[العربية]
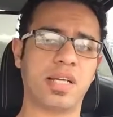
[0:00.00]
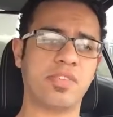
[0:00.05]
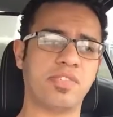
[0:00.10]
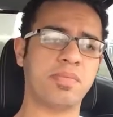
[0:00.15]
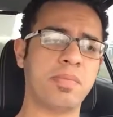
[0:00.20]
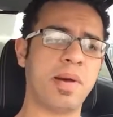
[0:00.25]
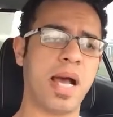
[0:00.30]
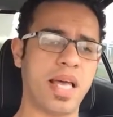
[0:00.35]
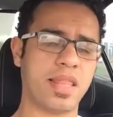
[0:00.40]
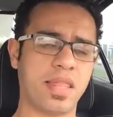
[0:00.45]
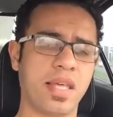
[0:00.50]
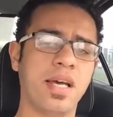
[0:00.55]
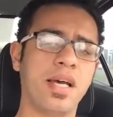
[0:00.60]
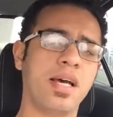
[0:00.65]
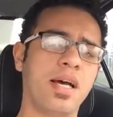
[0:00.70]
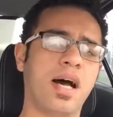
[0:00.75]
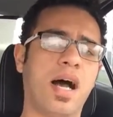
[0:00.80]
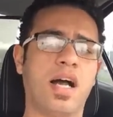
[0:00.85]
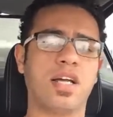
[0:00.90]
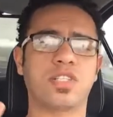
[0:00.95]
البحث
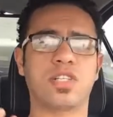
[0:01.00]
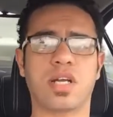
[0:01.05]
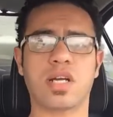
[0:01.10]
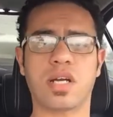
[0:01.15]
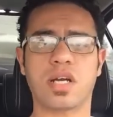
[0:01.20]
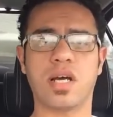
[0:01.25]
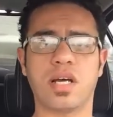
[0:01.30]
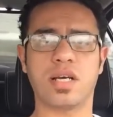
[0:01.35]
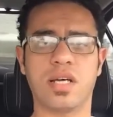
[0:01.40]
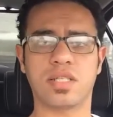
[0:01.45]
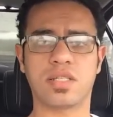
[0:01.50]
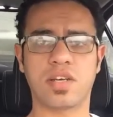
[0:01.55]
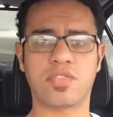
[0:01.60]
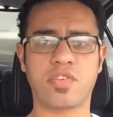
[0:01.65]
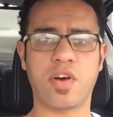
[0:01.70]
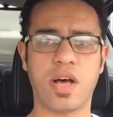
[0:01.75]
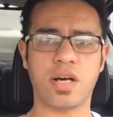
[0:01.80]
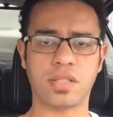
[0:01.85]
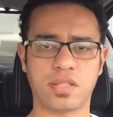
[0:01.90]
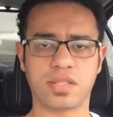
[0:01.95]
10 آه،
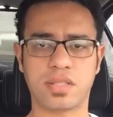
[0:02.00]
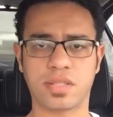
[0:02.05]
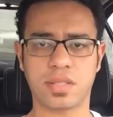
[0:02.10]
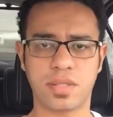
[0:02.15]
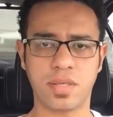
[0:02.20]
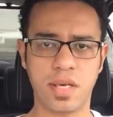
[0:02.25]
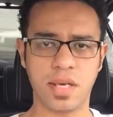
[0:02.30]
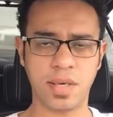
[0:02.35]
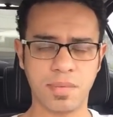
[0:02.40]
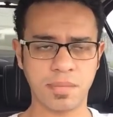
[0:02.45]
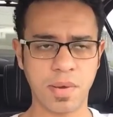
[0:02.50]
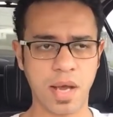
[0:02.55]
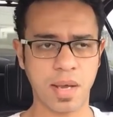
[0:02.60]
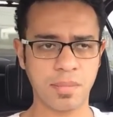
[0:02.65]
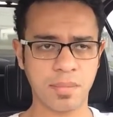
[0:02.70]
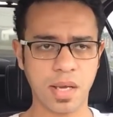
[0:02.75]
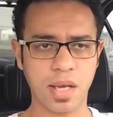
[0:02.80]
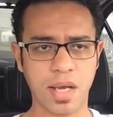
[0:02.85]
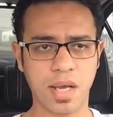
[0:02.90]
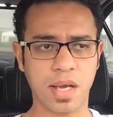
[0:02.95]
صفحات
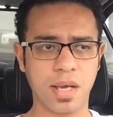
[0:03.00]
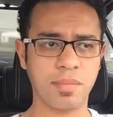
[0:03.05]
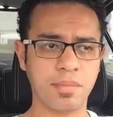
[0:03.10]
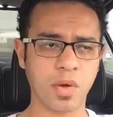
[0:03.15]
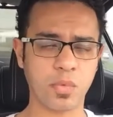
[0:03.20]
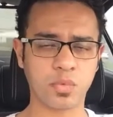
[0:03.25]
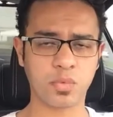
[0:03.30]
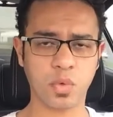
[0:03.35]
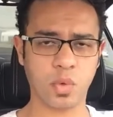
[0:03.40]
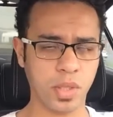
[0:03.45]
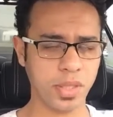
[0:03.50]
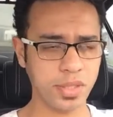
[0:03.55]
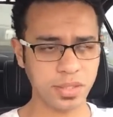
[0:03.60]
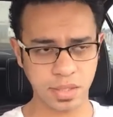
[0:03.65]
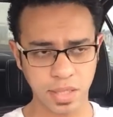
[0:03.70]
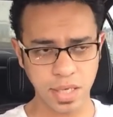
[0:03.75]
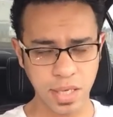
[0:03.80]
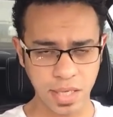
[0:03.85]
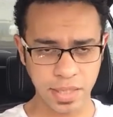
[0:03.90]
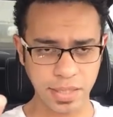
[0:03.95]

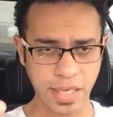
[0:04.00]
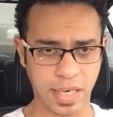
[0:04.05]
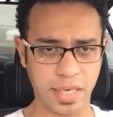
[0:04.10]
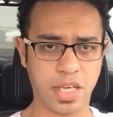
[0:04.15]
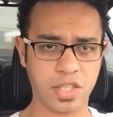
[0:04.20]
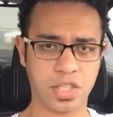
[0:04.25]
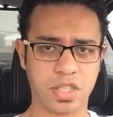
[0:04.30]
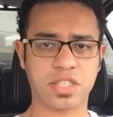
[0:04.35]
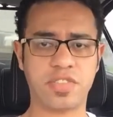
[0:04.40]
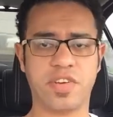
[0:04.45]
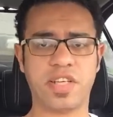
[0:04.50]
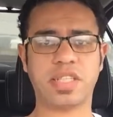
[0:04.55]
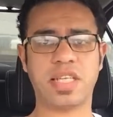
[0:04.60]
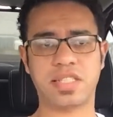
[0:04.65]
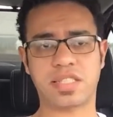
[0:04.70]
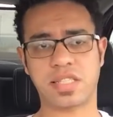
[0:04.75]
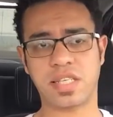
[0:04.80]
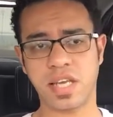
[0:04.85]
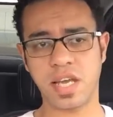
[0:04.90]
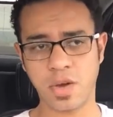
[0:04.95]
مفتوحين يعني 10 صفحات
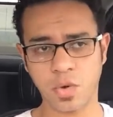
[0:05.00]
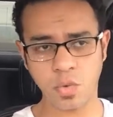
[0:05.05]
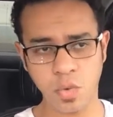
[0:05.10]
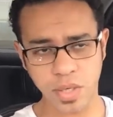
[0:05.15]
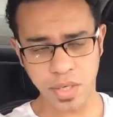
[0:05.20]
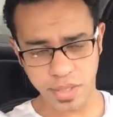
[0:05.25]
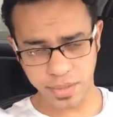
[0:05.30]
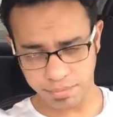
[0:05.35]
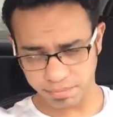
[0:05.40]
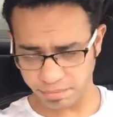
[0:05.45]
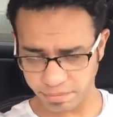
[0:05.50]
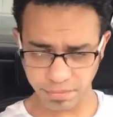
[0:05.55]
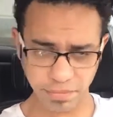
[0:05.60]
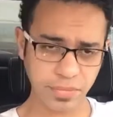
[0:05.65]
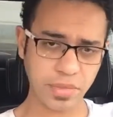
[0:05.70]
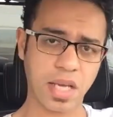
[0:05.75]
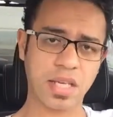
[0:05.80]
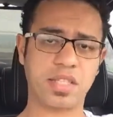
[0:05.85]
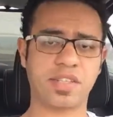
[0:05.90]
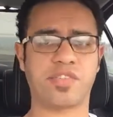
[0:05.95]
اساسيه و
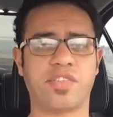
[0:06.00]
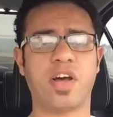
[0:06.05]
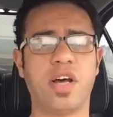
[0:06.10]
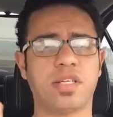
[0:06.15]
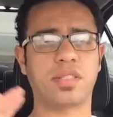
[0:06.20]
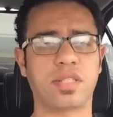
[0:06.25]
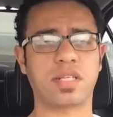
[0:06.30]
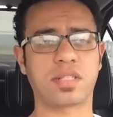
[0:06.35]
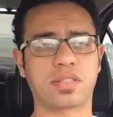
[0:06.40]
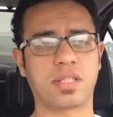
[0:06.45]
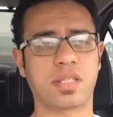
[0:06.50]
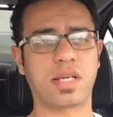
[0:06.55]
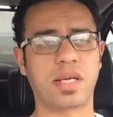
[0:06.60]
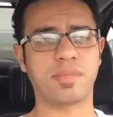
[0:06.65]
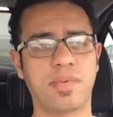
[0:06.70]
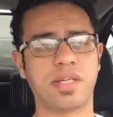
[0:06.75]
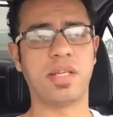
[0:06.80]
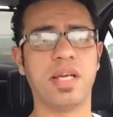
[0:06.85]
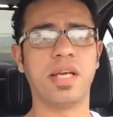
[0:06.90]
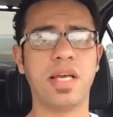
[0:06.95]
صفحات اكتر
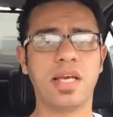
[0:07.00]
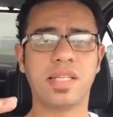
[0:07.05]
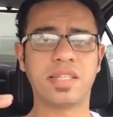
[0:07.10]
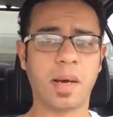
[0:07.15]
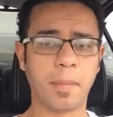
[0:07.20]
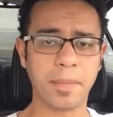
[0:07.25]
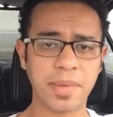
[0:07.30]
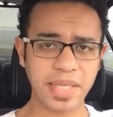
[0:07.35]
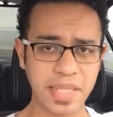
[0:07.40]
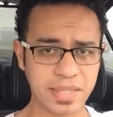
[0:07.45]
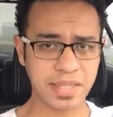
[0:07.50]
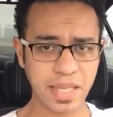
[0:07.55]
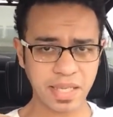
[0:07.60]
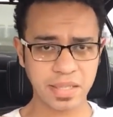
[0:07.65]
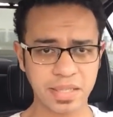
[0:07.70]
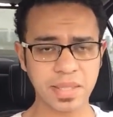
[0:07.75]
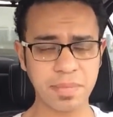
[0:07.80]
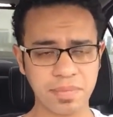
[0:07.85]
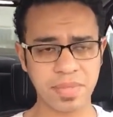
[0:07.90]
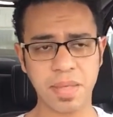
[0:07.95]
كمان طب
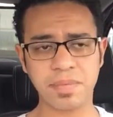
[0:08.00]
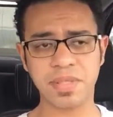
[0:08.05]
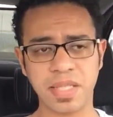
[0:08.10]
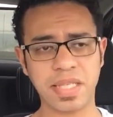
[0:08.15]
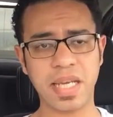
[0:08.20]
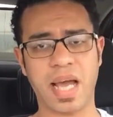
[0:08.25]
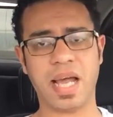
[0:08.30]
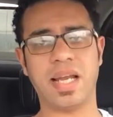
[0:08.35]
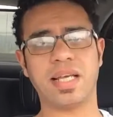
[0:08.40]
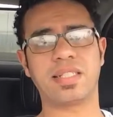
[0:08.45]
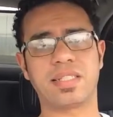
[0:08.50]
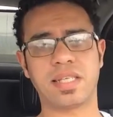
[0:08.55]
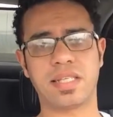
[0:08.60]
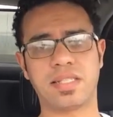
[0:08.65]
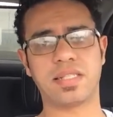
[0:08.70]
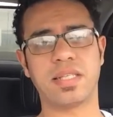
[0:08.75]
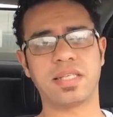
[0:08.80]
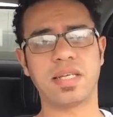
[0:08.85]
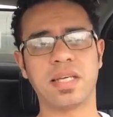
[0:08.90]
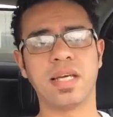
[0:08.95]
الترتيب ده بيجي على
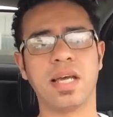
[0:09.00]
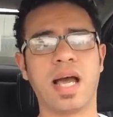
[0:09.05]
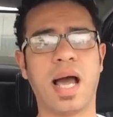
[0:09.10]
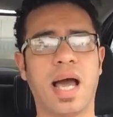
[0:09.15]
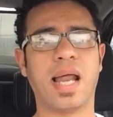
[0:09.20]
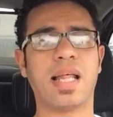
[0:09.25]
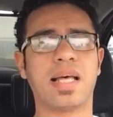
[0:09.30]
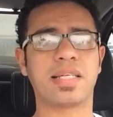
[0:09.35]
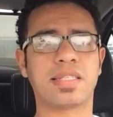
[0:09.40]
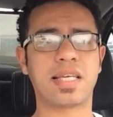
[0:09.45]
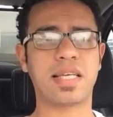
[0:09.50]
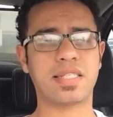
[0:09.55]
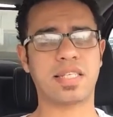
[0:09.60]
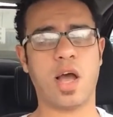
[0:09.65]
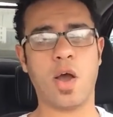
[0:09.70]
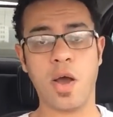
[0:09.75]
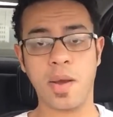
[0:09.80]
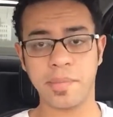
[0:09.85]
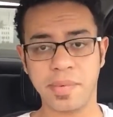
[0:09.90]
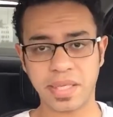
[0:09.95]
اساس ايه على اساس
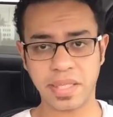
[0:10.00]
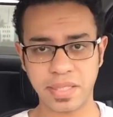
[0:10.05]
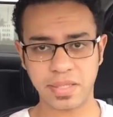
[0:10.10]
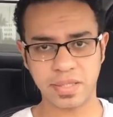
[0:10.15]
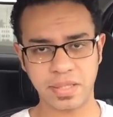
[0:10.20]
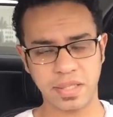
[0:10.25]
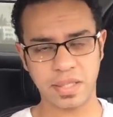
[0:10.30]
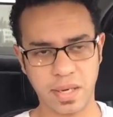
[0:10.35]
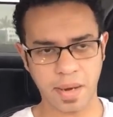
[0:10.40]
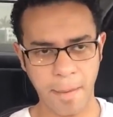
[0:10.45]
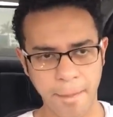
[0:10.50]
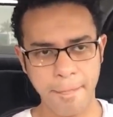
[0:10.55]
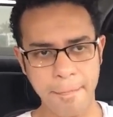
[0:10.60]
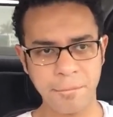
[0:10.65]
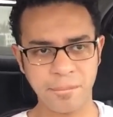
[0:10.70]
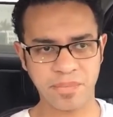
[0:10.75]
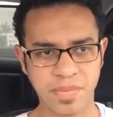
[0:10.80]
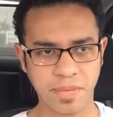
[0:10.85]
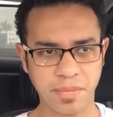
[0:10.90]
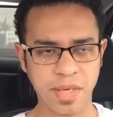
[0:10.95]
عوامل كتيره
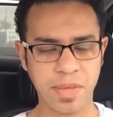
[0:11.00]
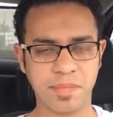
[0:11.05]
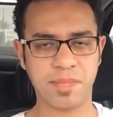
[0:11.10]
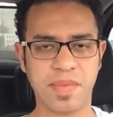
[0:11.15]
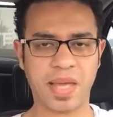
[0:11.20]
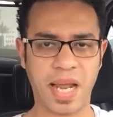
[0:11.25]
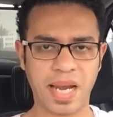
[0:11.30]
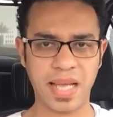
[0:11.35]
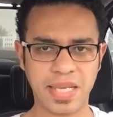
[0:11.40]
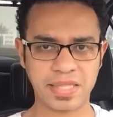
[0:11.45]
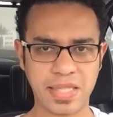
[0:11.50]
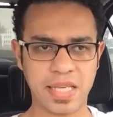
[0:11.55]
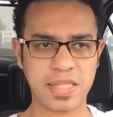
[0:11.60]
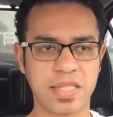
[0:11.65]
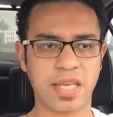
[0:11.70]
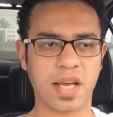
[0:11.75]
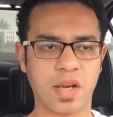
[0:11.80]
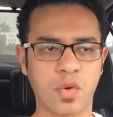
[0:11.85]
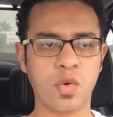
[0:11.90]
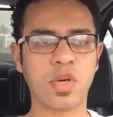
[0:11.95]
تمام على
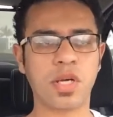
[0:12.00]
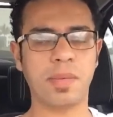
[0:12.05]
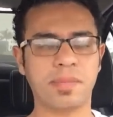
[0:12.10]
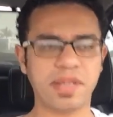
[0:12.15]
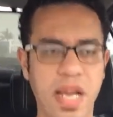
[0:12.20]
اساسها جوجل